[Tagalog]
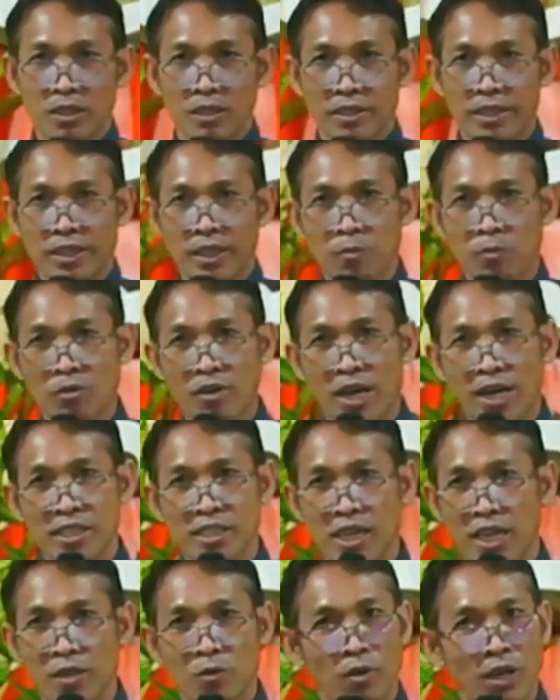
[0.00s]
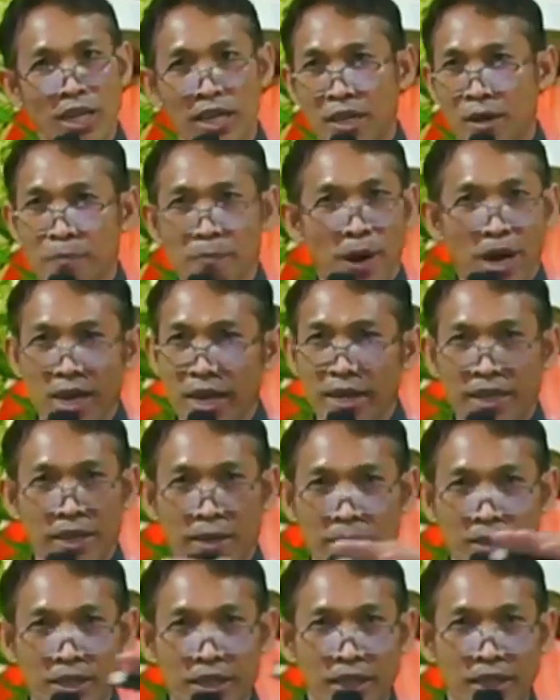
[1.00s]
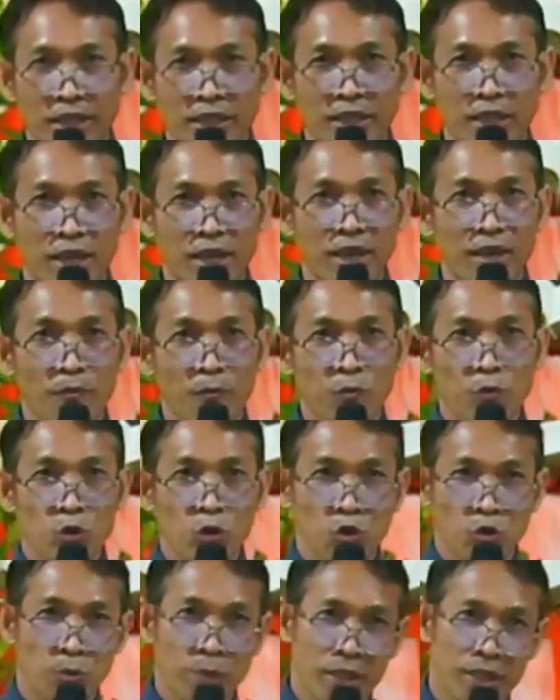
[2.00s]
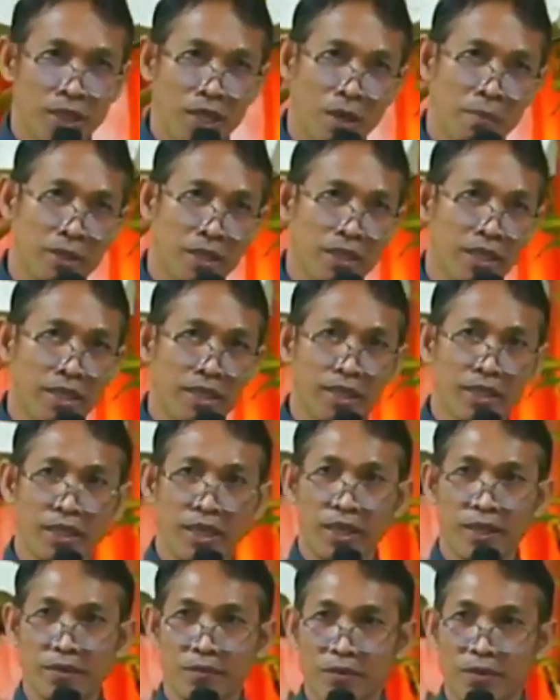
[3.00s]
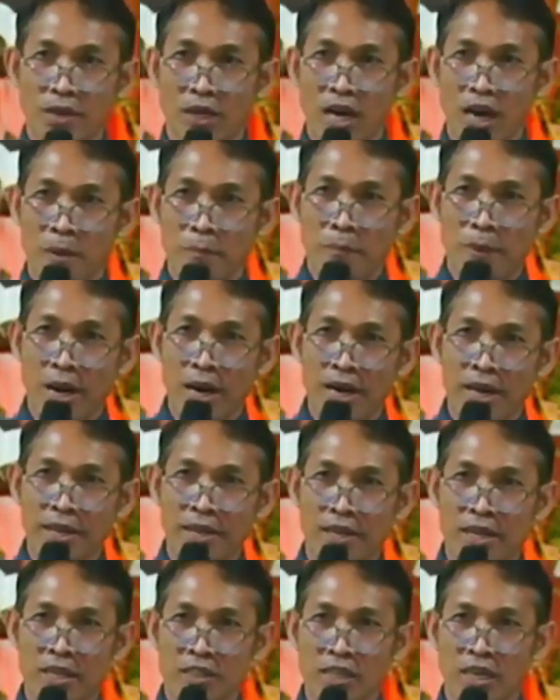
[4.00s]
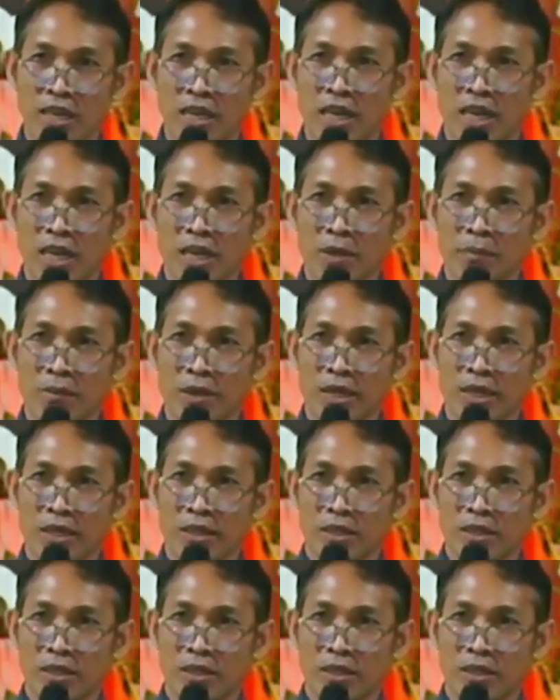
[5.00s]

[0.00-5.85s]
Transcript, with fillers: kinabukasan, wala ng palay na makikita, tubig na ang makikita ang palay na sa ilalim na lang.